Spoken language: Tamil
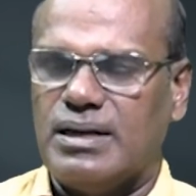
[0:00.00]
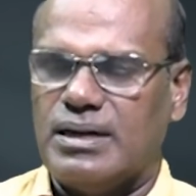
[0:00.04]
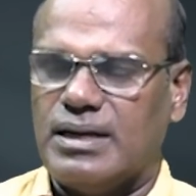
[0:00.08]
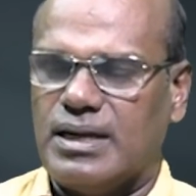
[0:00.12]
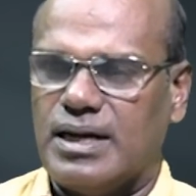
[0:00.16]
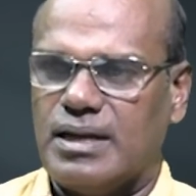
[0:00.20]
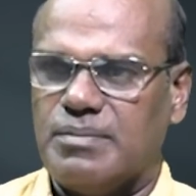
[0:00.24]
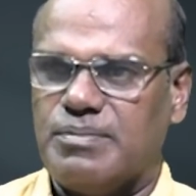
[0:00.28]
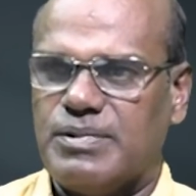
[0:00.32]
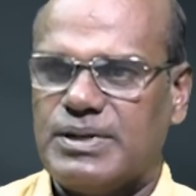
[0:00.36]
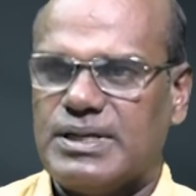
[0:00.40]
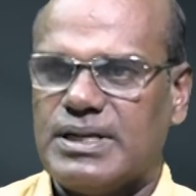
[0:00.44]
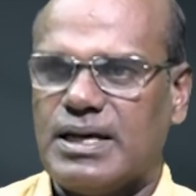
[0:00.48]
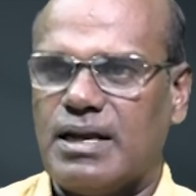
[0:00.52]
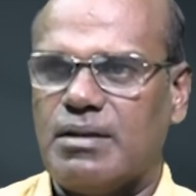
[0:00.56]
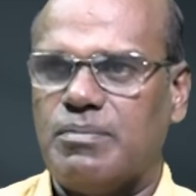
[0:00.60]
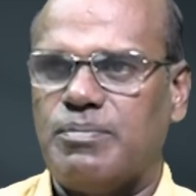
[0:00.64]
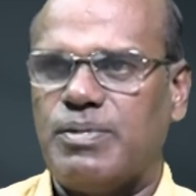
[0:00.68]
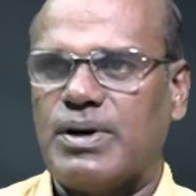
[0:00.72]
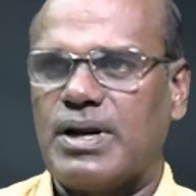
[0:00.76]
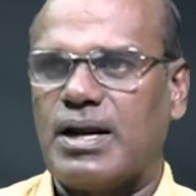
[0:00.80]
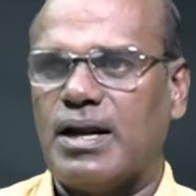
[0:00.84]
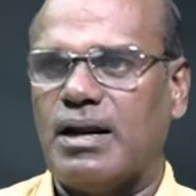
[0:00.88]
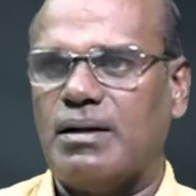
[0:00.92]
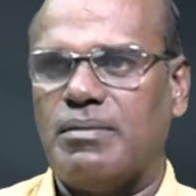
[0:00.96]
நடைபெற்றாலும்
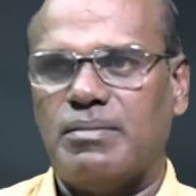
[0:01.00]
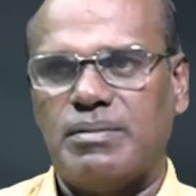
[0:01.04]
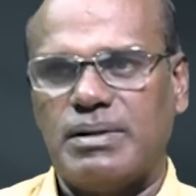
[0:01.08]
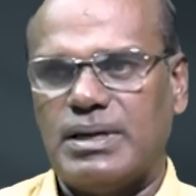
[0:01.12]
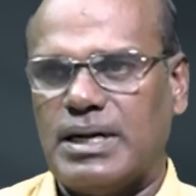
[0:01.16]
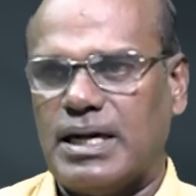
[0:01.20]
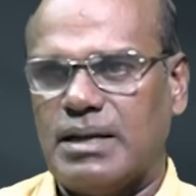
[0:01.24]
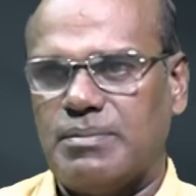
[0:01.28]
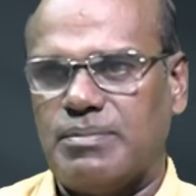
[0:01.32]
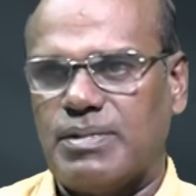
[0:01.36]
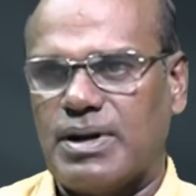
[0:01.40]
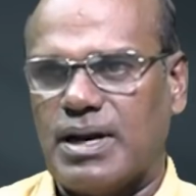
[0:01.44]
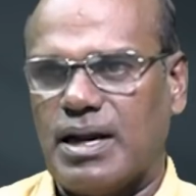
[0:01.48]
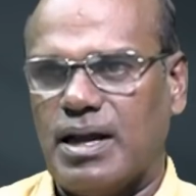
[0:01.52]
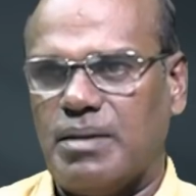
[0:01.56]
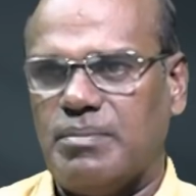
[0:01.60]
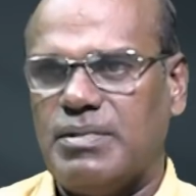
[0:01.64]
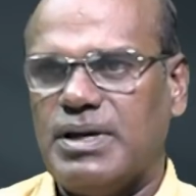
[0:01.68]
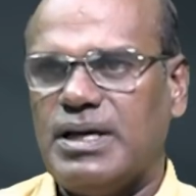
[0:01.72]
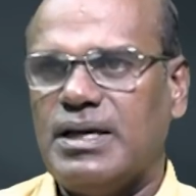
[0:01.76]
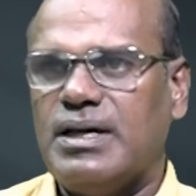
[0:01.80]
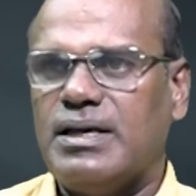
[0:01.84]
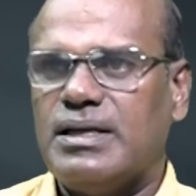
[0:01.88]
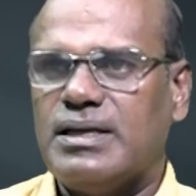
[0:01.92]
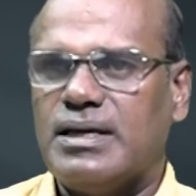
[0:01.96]
பரல நடைபெறலாம்
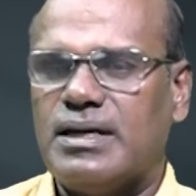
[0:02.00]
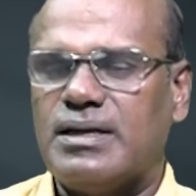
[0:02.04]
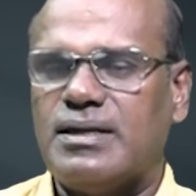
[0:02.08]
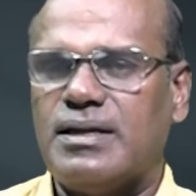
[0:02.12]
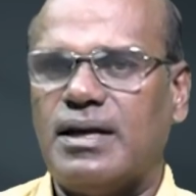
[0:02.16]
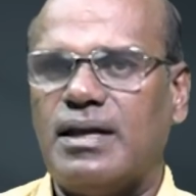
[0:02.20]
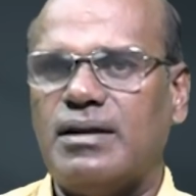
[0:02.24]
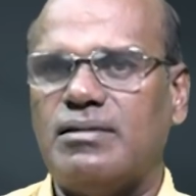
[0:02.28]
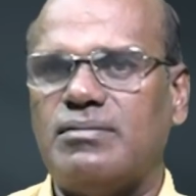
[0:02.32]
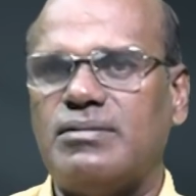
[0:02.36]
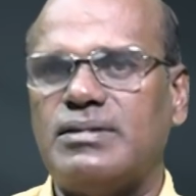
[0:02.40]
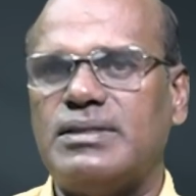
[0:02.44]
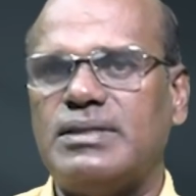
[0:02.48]
என்றாலும்